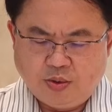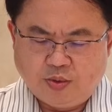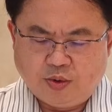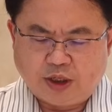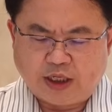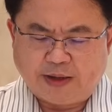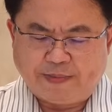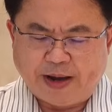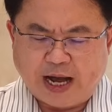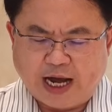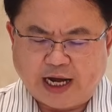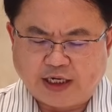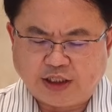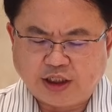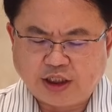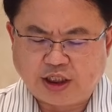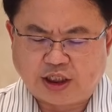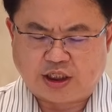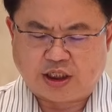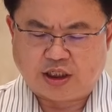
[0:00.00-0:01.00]
我的磐
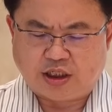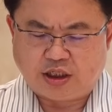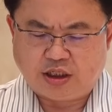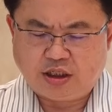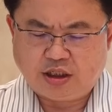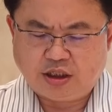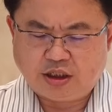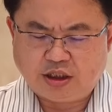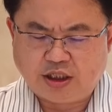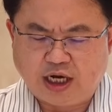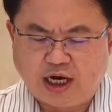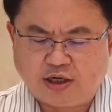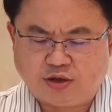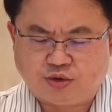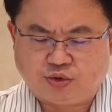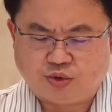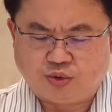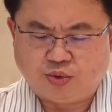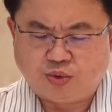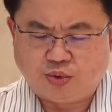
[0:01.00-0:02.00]
石上
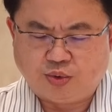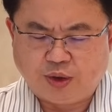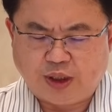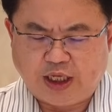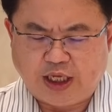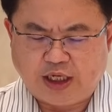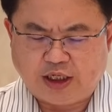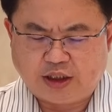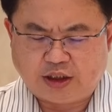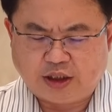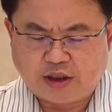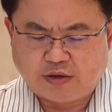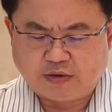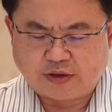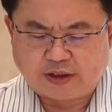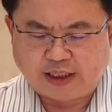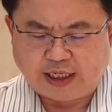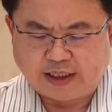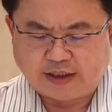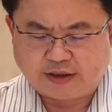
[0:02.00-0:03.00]
主应受
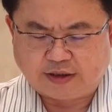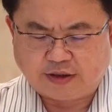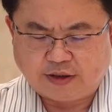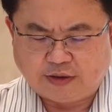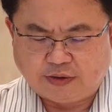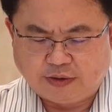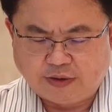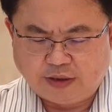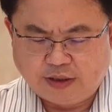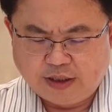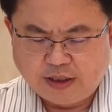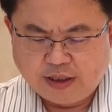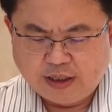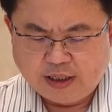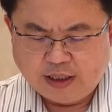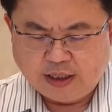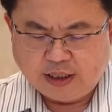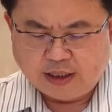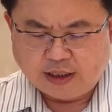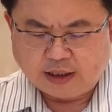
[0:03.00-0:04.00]
赞颂。
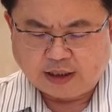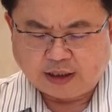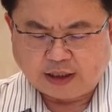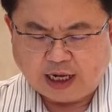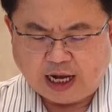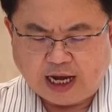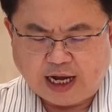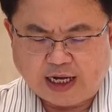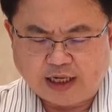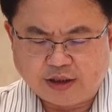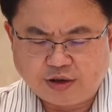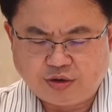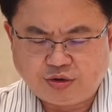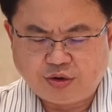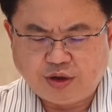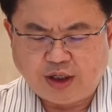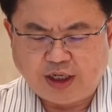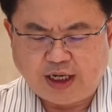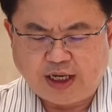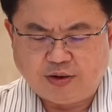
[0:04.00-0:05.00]
他
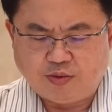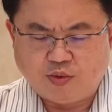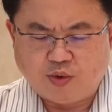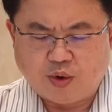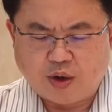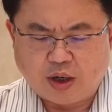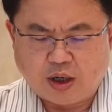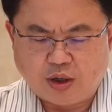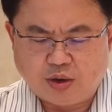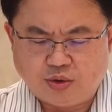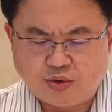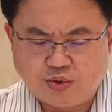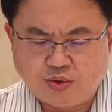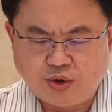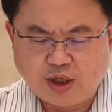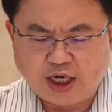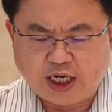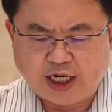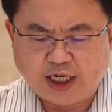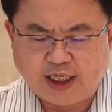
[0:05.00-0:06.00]
训练我
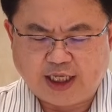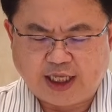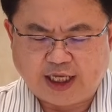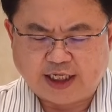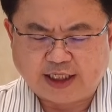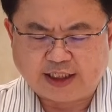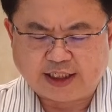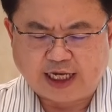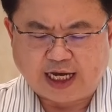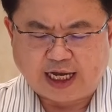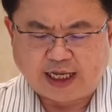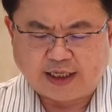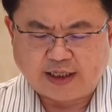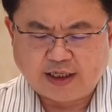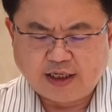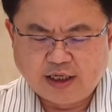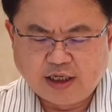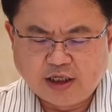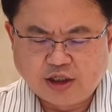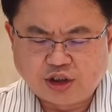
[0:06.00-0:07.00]
如何迎战，
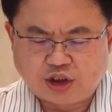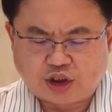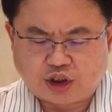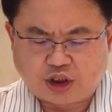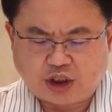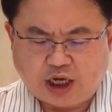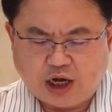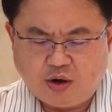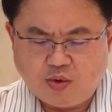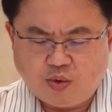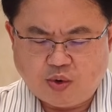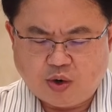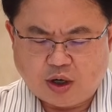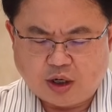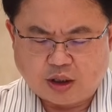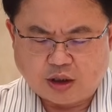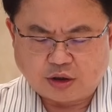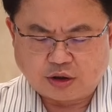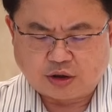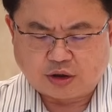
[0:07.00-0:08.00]
指导
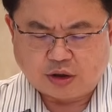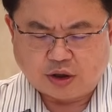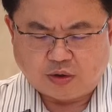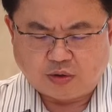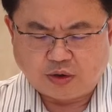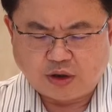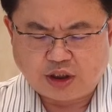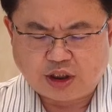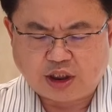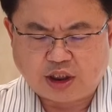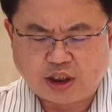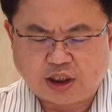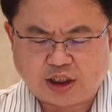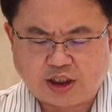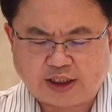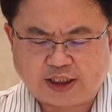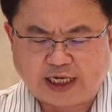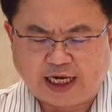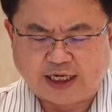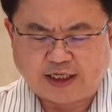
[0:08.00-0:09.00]
我从事
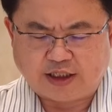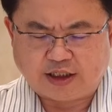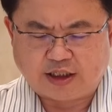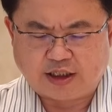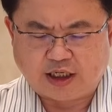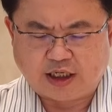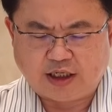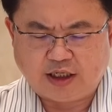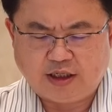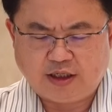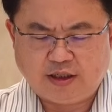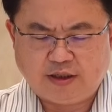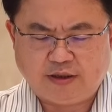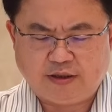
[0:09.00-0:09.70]
战争。